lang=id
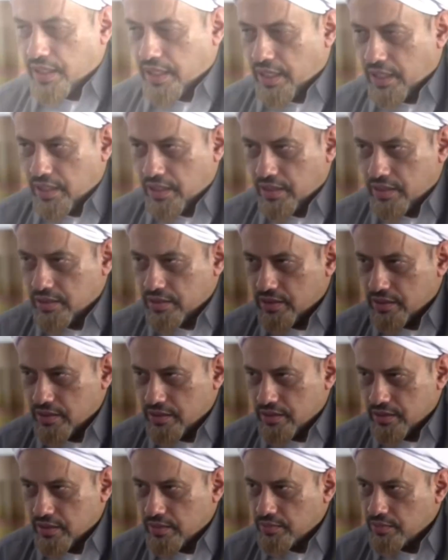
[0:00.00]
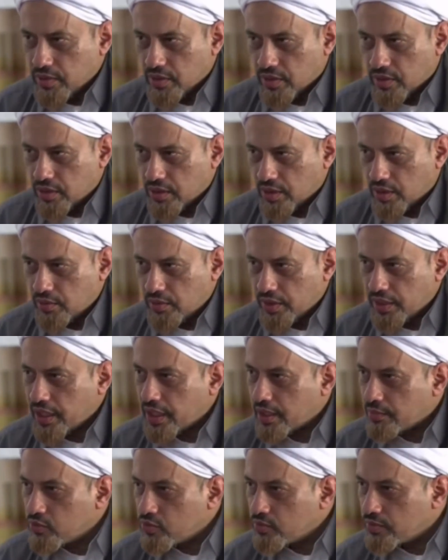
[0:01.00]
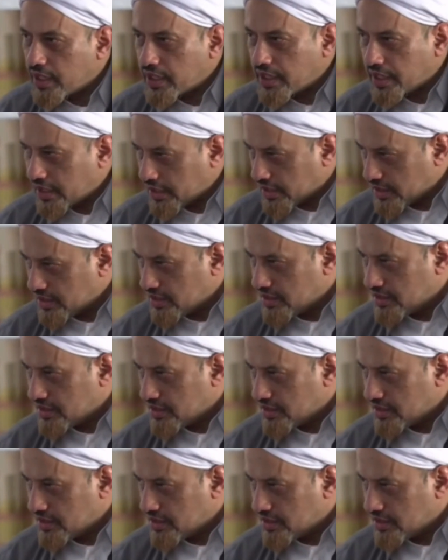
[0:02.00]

Bilal, demi Allah wahai Abu Bakar,